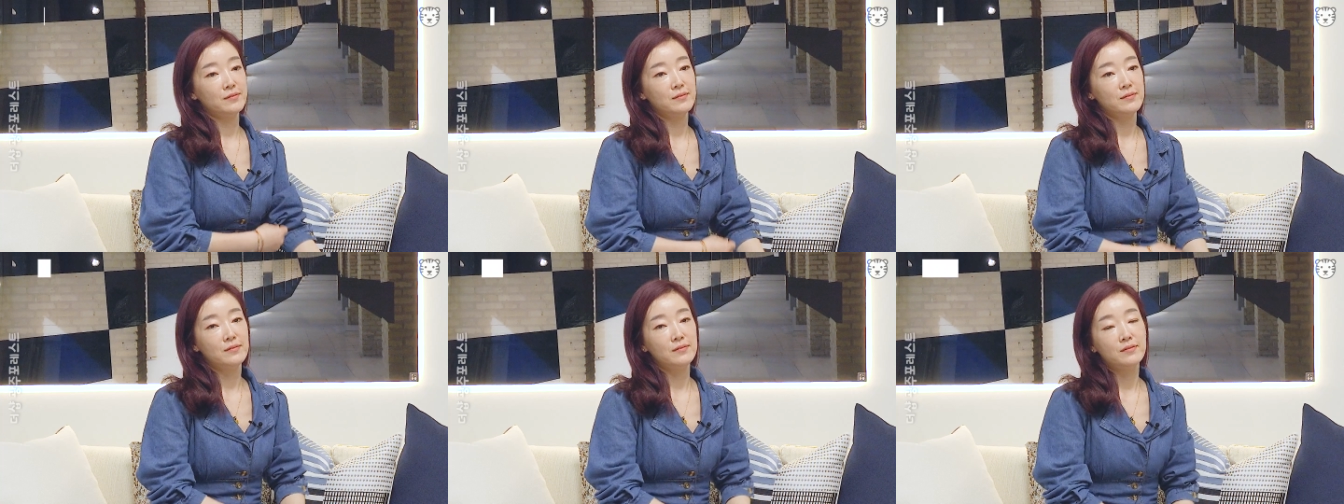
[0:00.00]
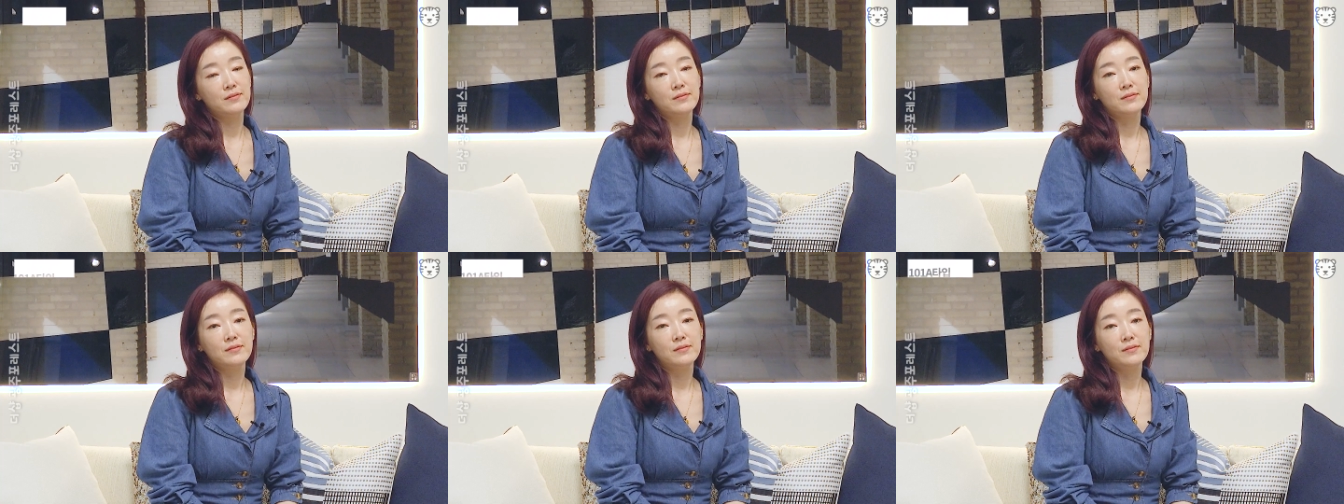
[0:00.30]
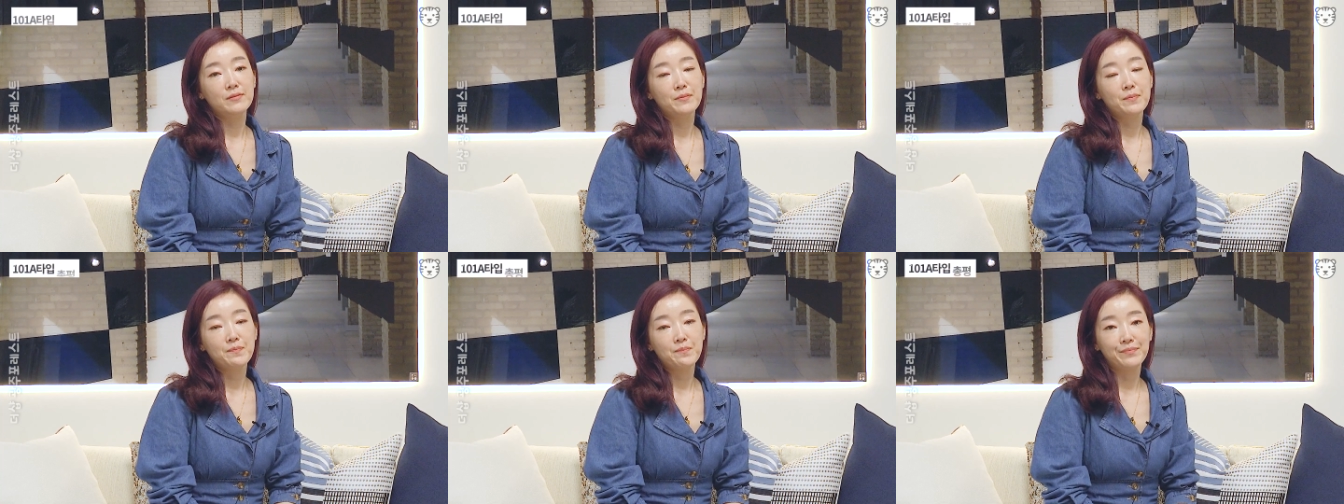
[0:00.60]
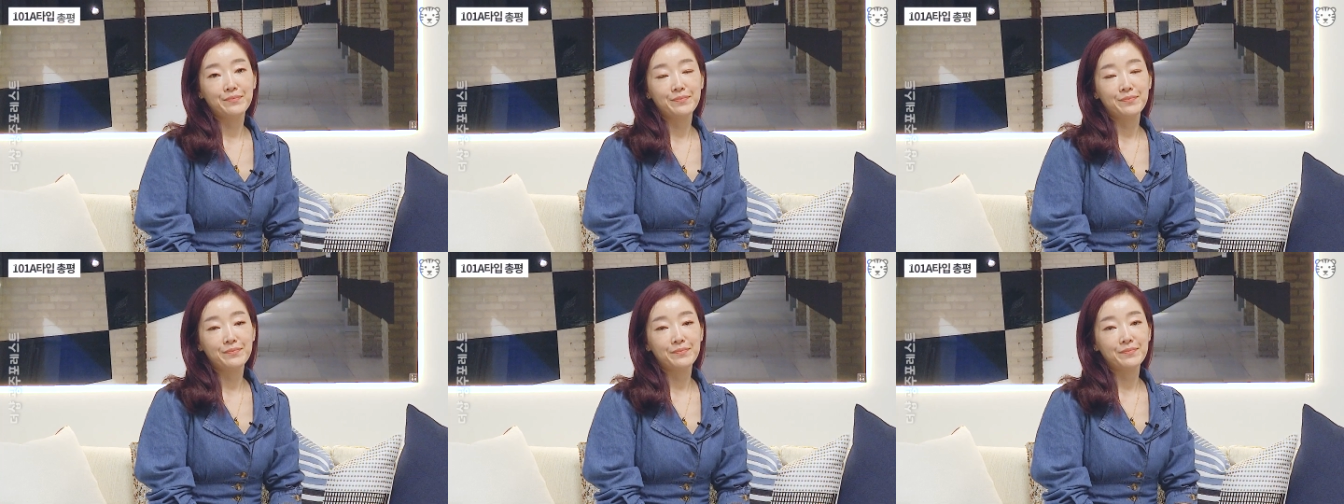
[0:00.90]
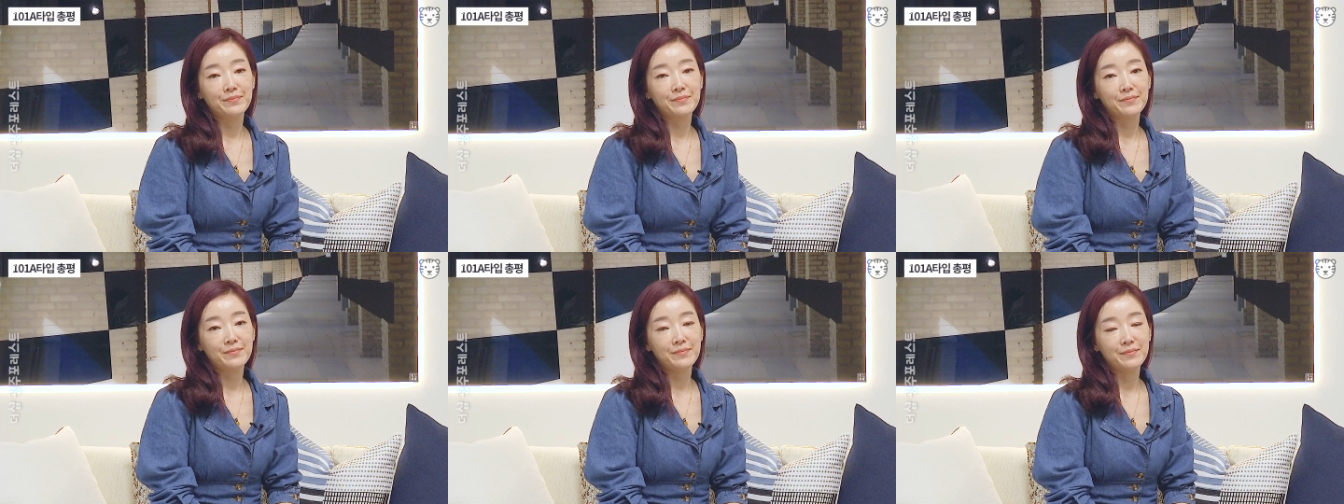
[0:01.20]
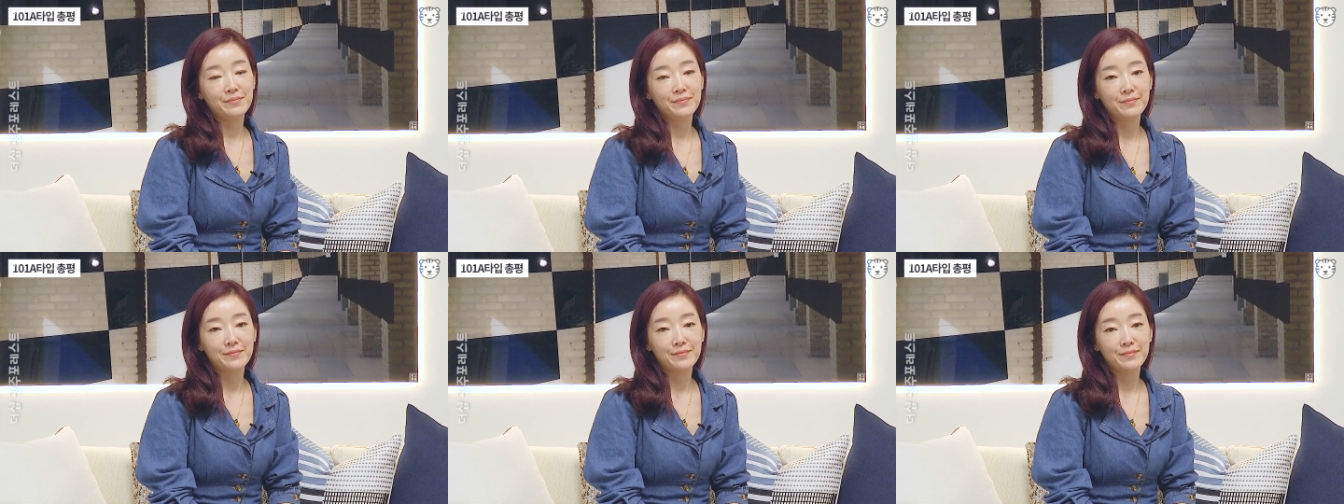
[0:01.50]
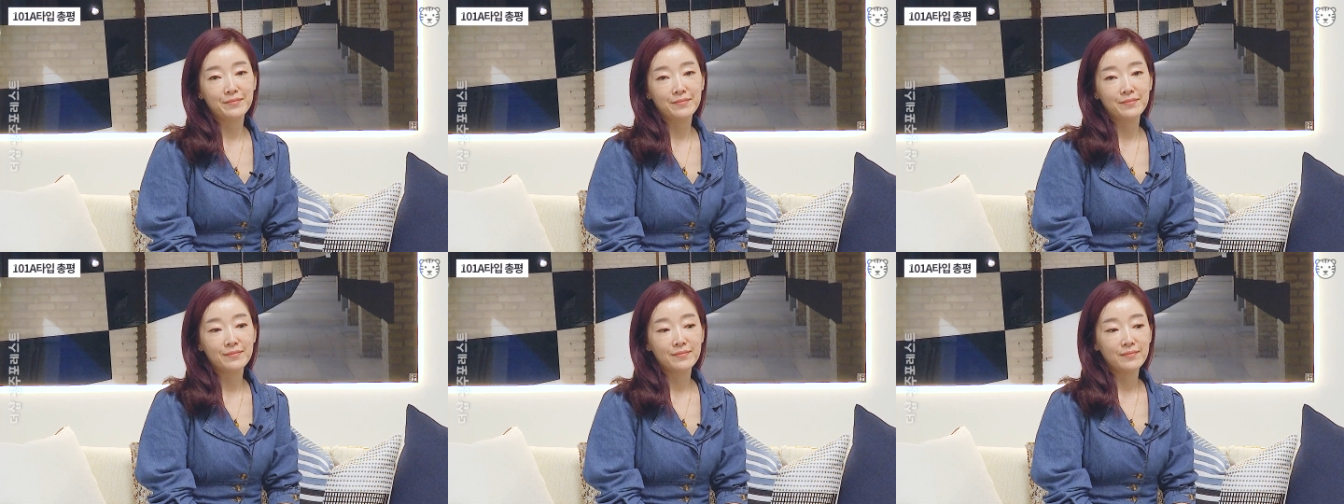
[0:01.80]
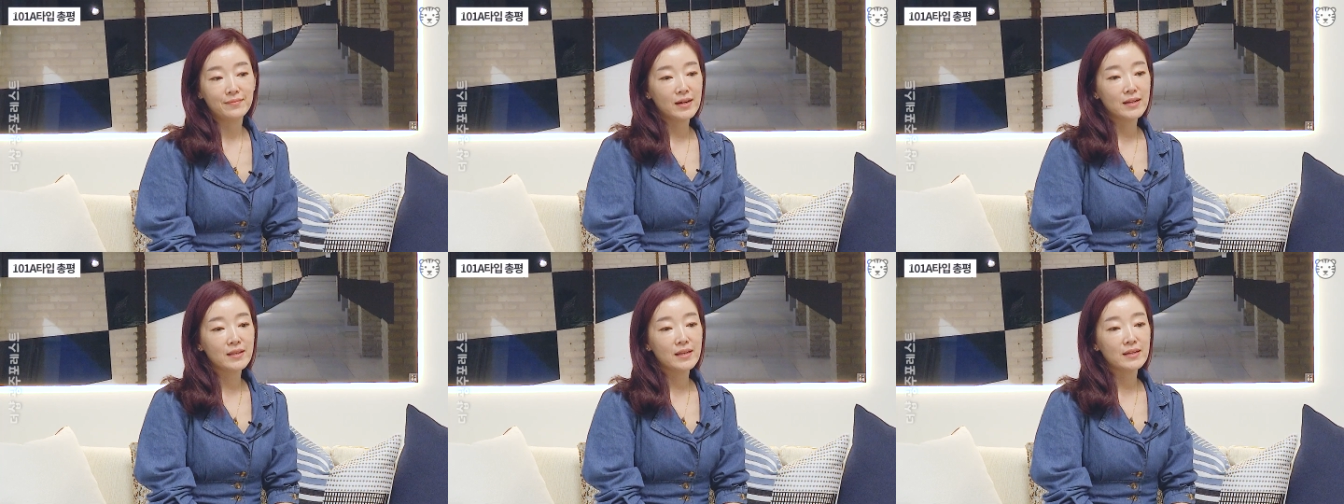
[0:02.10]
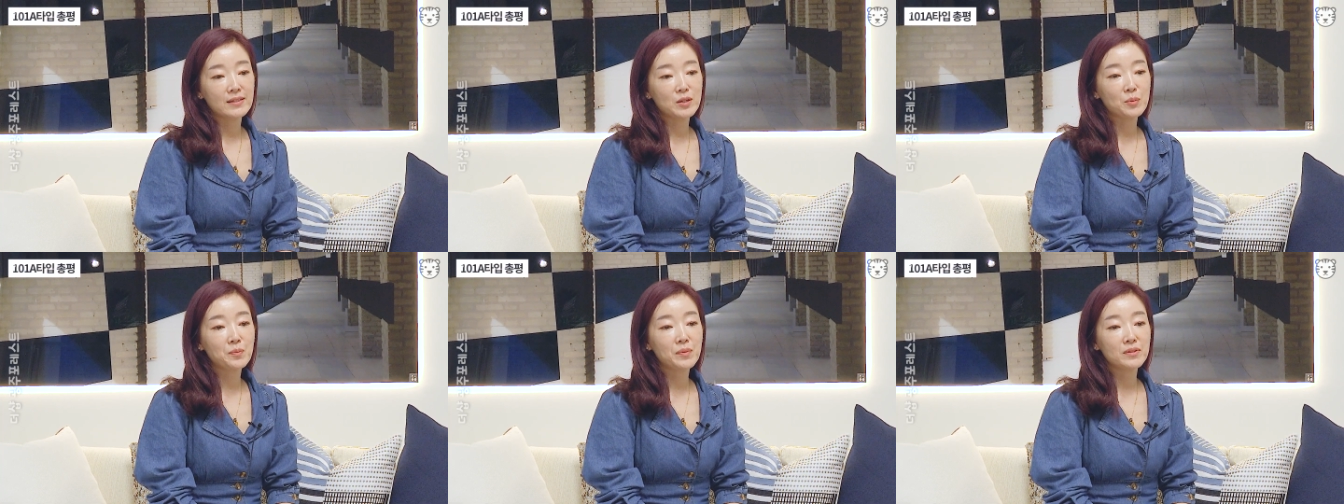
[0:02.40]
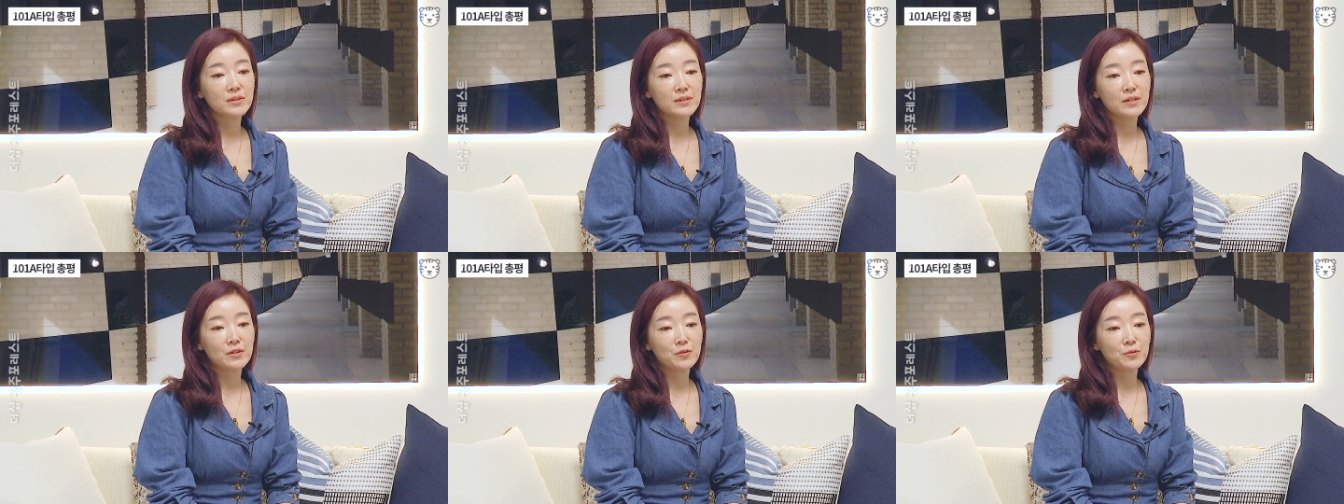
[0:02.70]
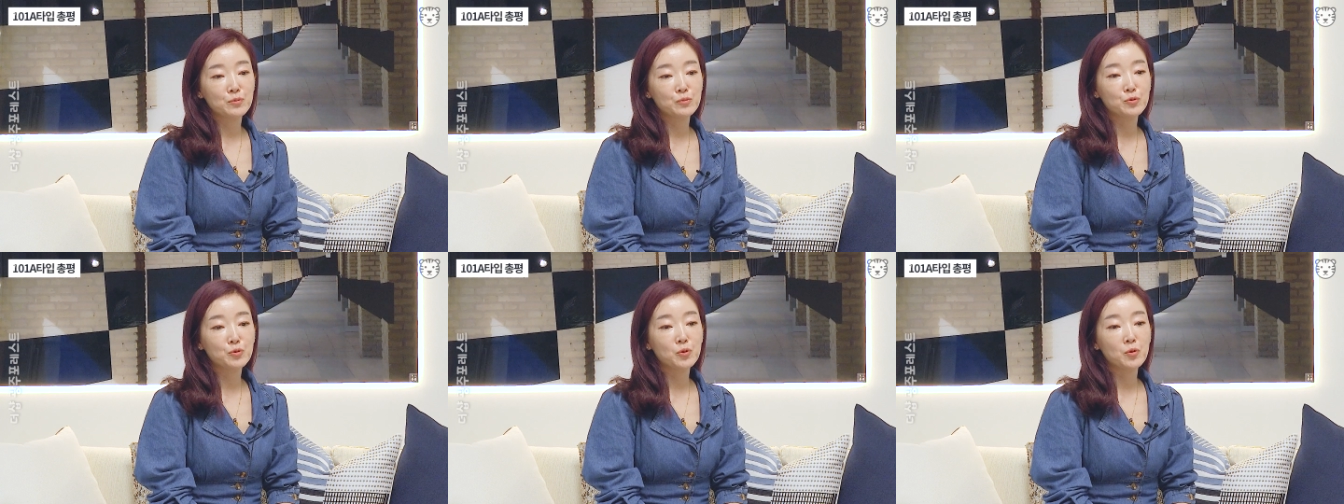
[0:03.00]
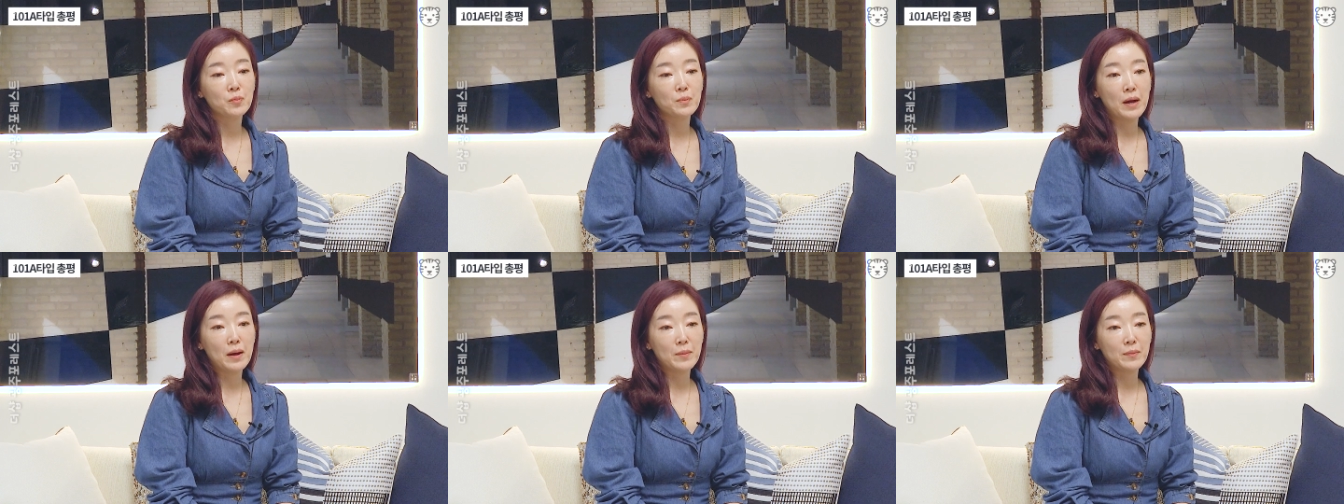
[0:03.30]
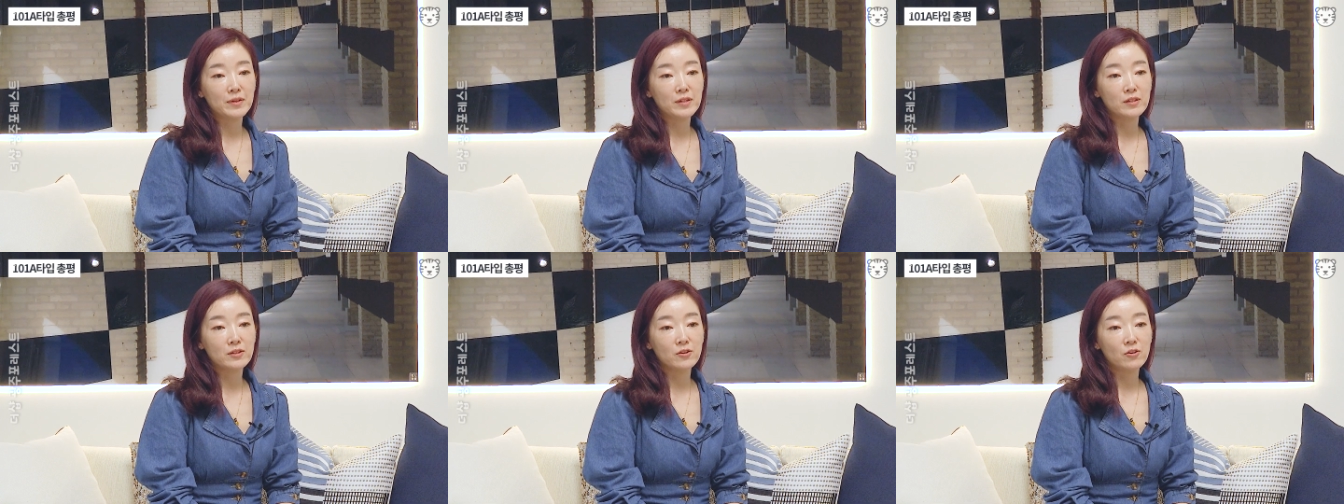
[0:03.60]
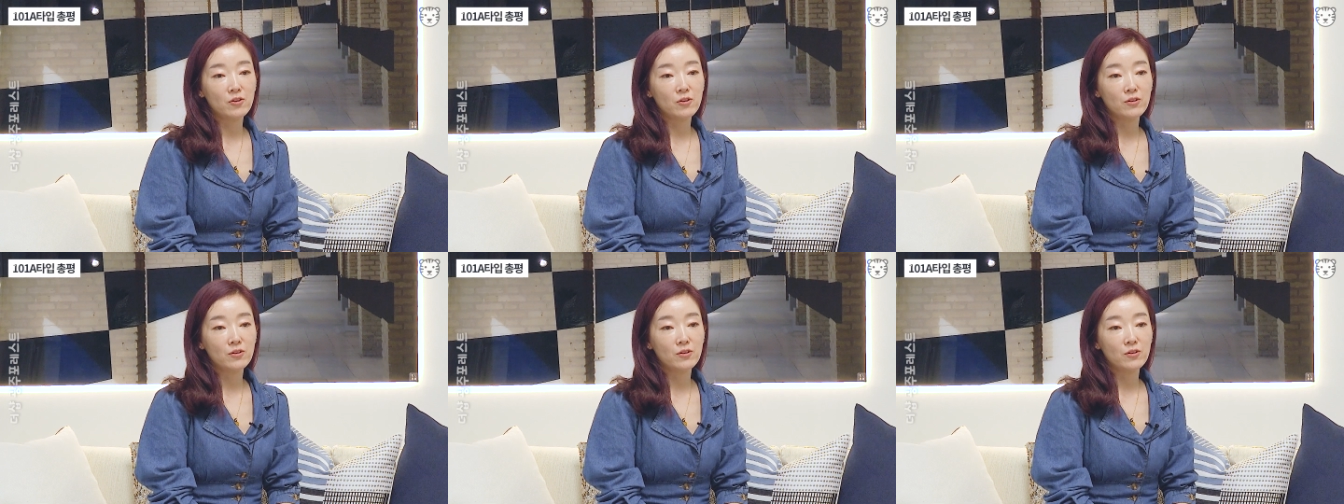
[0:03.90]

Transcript: 101A 불러봤습니다. 어떠셨어요? 일단 첫 번째로 무조건 마음에 드는